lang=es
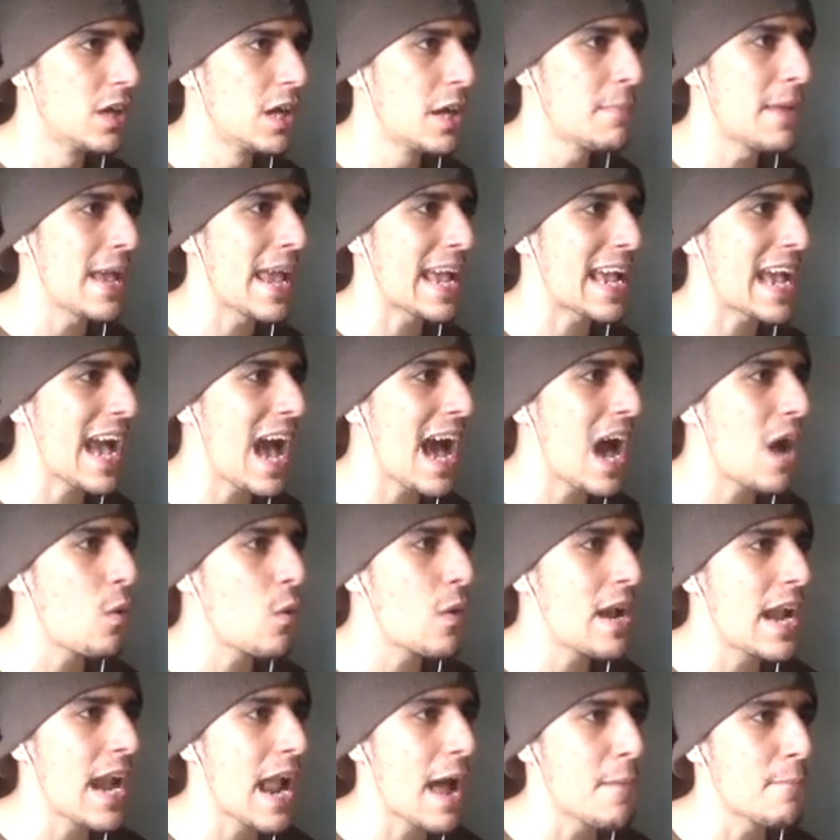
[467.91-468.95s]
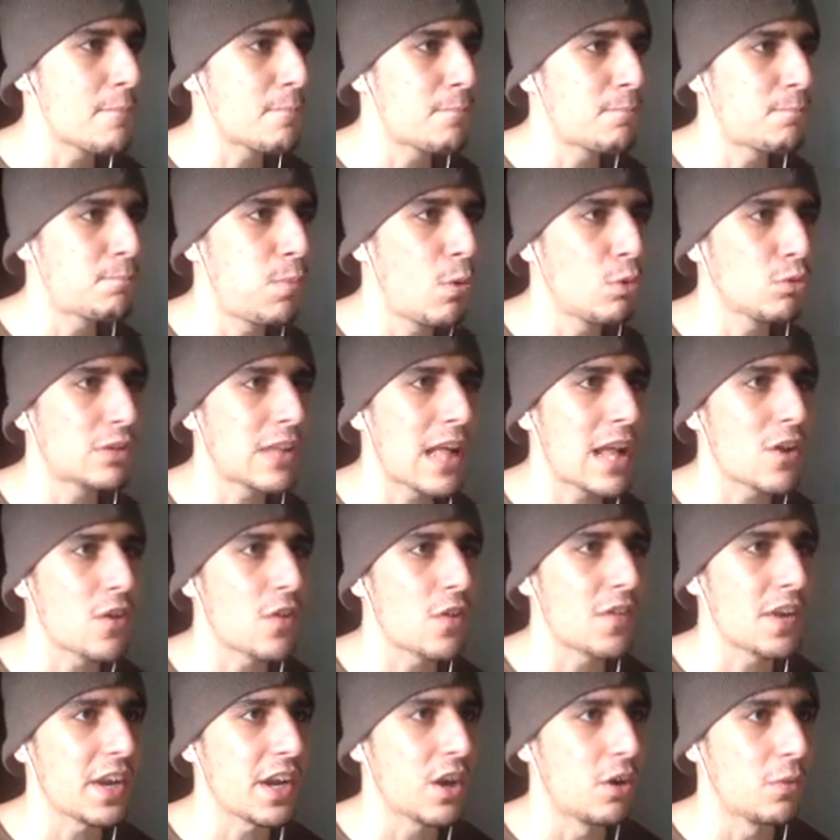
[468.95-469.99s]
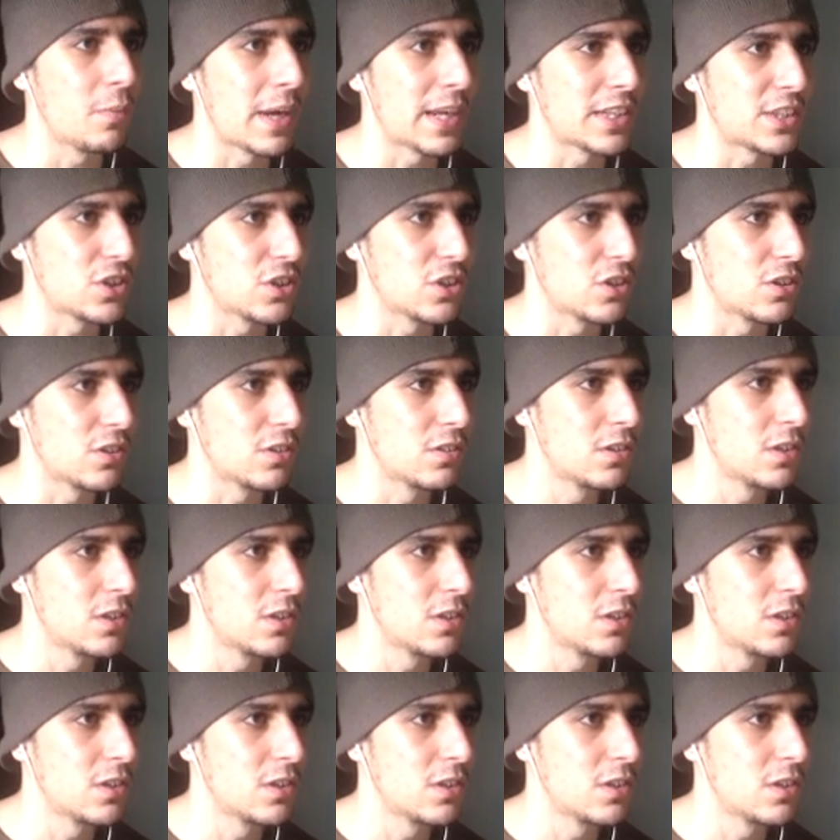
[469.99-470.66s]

Me cago en la puta, Rodrigo, macho.